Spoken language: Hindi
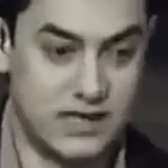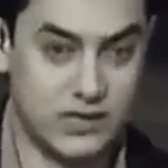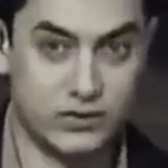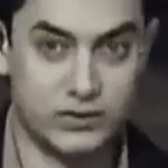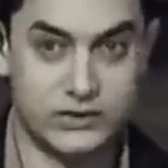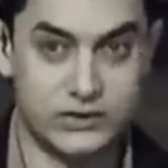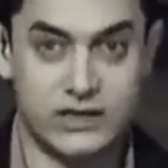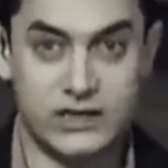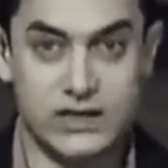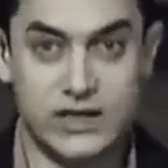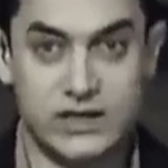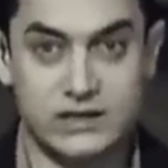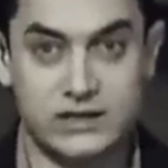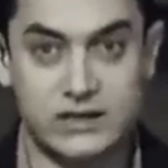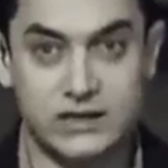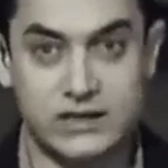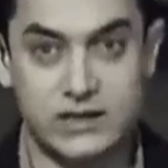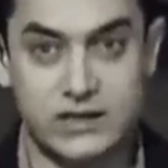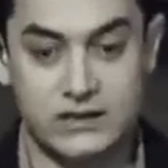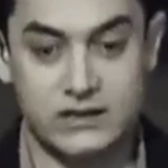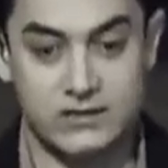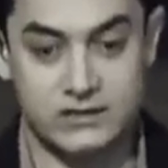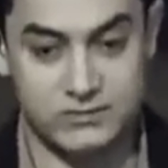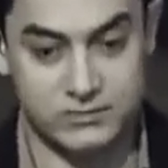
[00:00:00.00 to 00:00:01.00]
मालिक उठ के
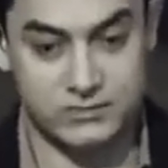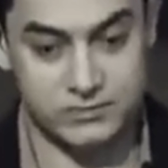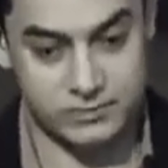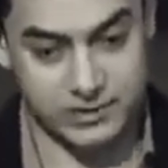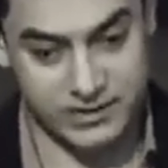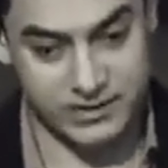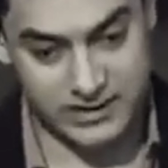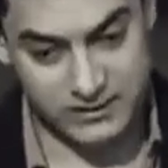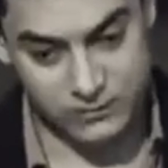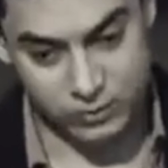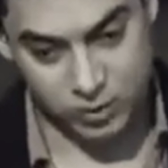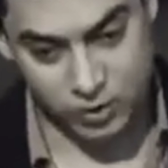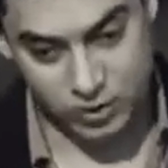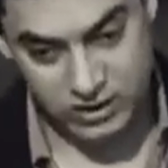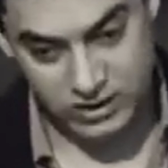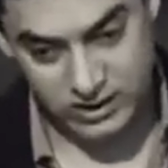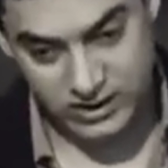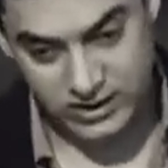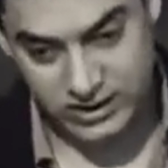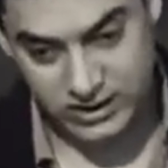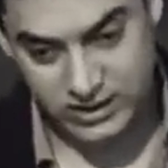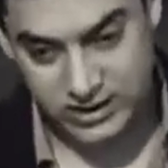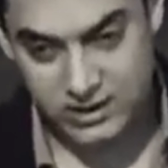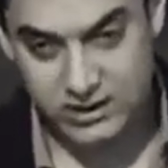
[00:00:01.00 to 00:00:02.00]
कहते कि बड़ी
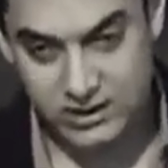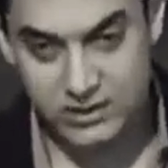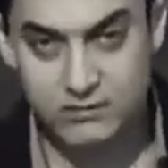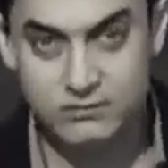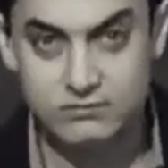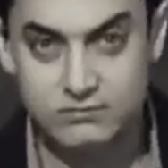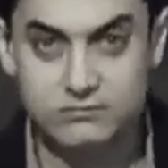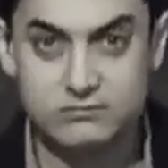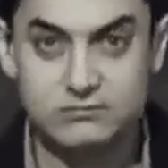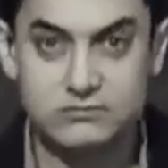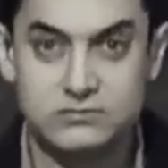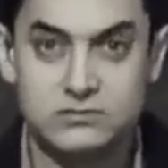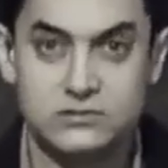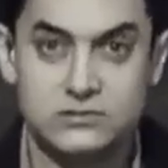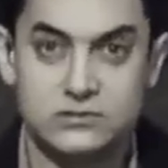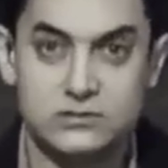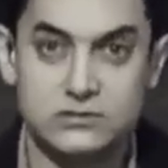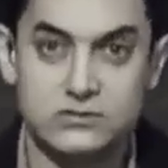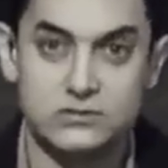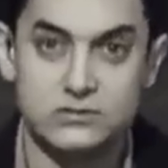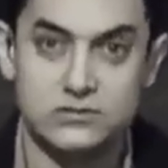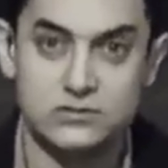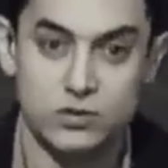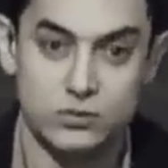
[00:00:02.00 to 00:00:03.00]
भूख लग रही है
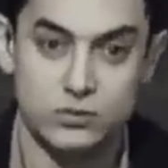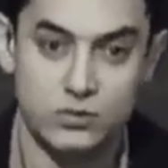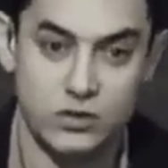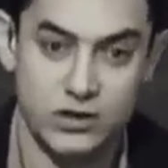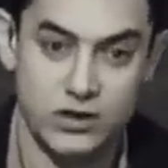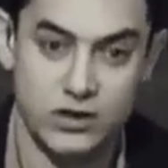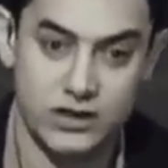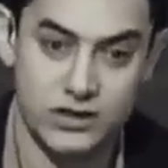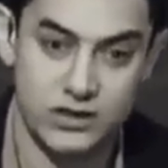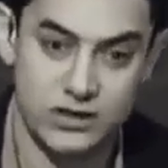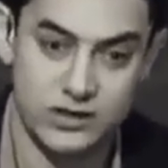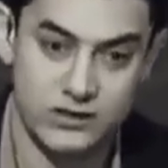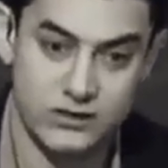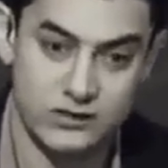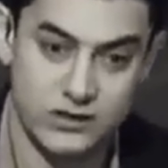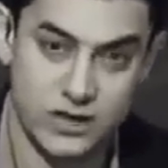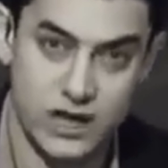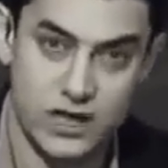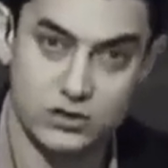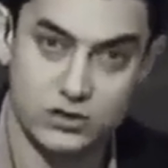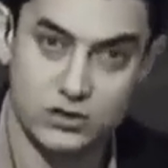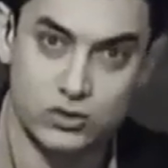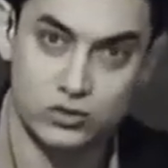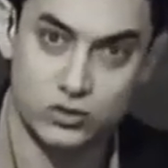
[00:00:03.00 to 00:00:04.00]
तुम लोग ने
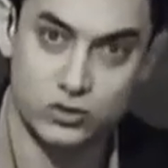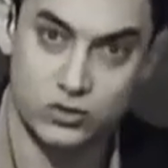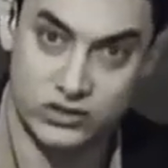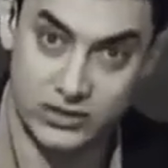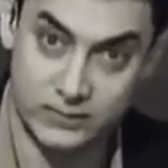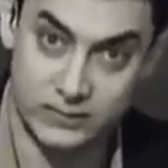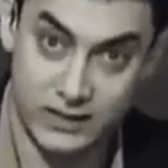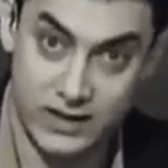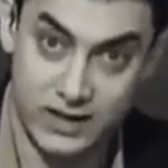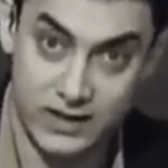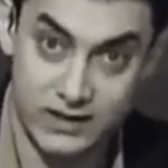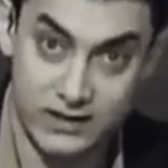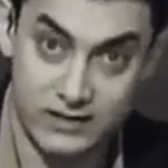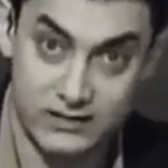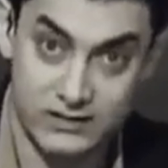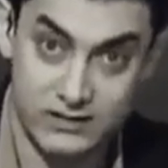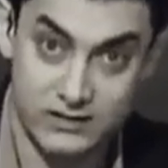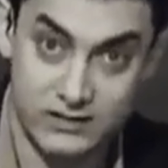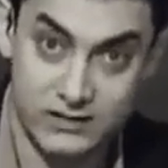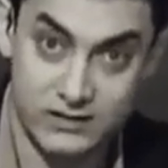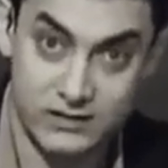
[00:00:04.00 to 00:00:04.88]
रात को दूध नहीं पिलाया